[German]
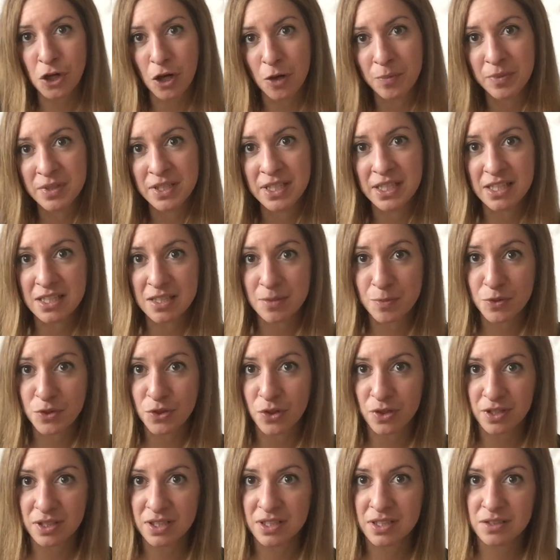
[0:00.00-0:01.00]
Comedy
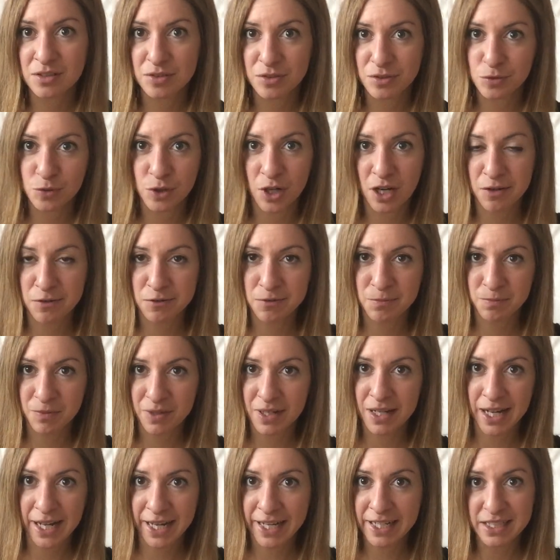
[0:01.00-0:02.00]
insbesondere oder
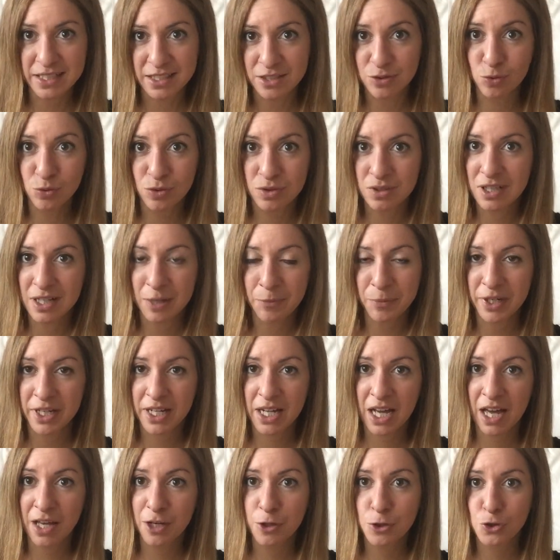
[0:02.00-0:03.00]
eigentlich nur
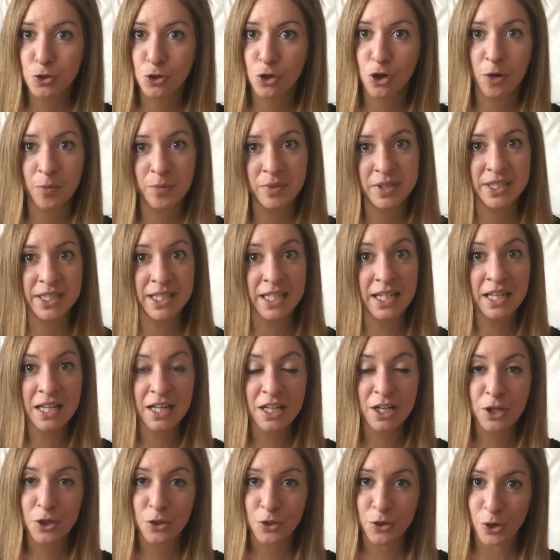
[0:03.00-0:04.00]
amerikanische Comedy,
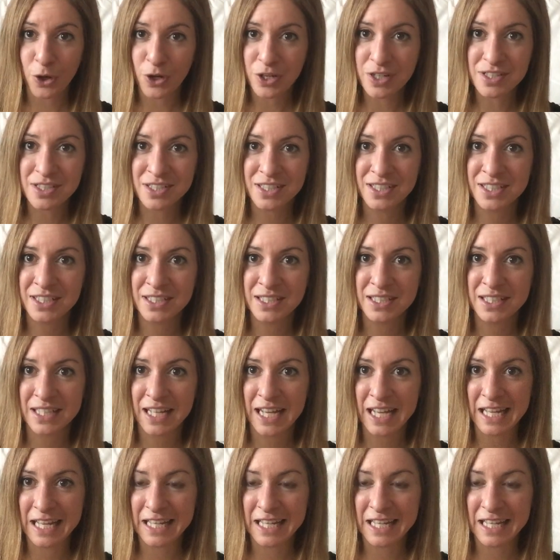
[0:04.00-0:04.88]
könnte